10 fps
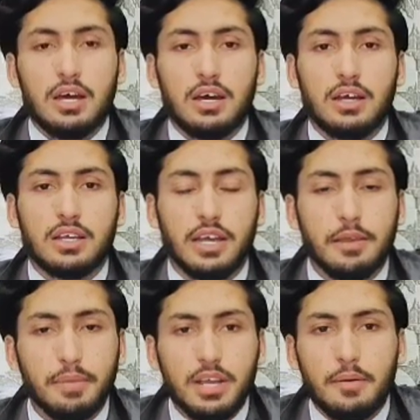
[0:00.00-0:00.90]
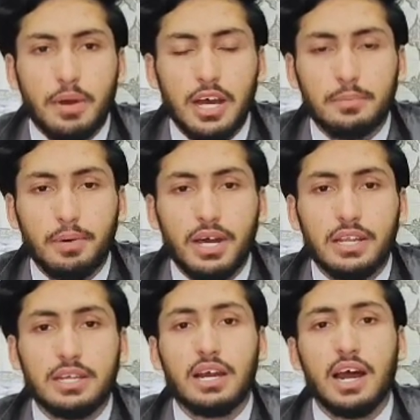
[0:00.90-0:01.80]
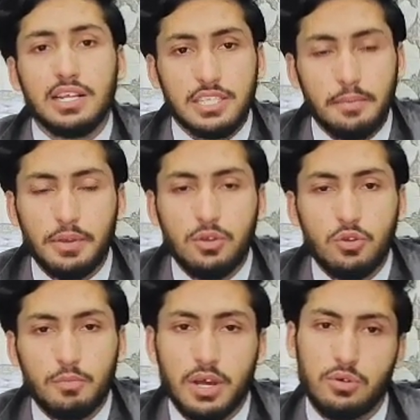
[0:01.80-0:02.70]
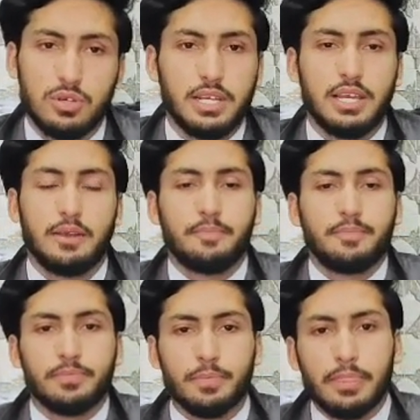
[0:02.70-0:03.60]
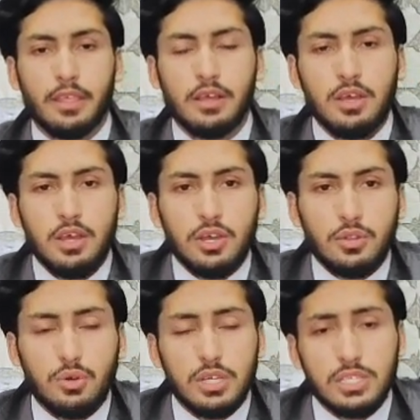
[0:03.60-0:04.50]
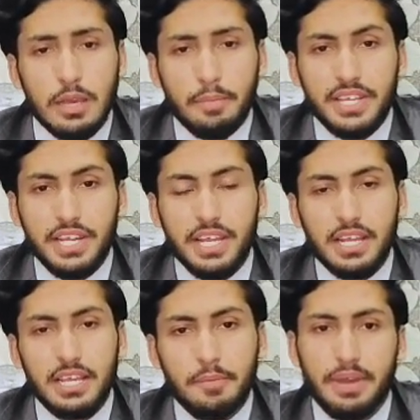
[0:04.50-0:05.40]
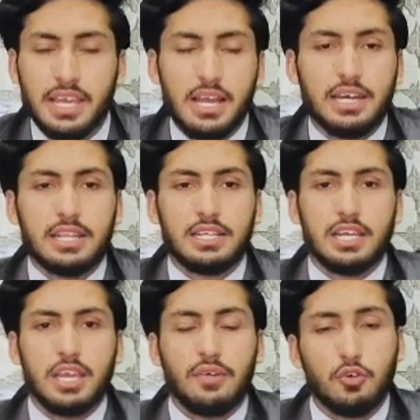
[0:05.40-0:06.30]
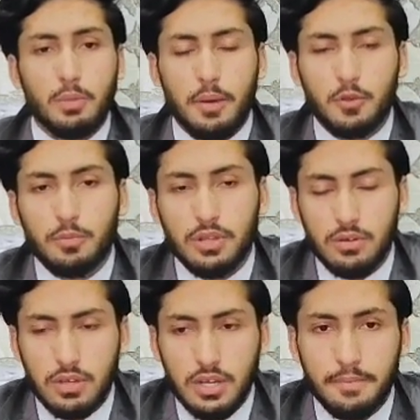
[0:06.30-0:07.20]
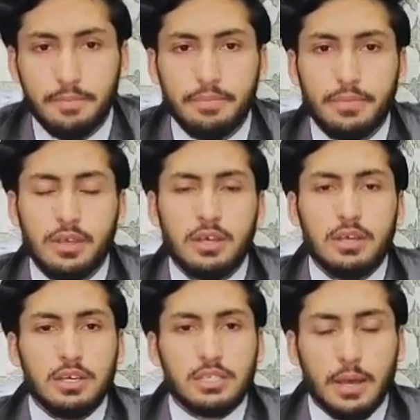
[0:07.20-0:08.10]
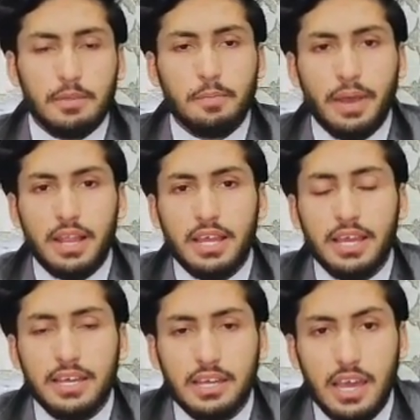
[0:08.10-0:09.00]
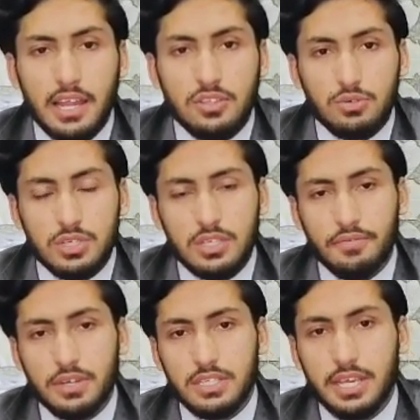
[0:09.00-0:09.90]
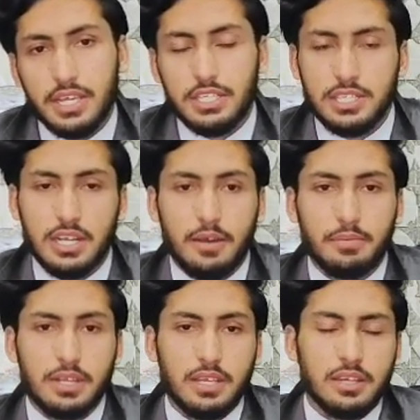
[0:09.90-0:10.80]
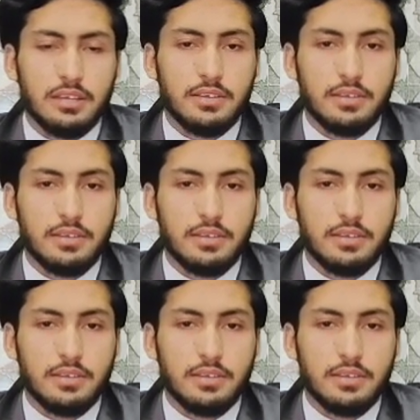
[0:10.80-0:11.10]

आ, कई मकाम पर हादसे भी रोनमा हो रहे हैं तो इससे बचने के लिए हमें क्या करना चाहिए वो मैं आपको बताऊंगा सबसे पहले गैर ज़रूरी सफ़र से इजतनाब करें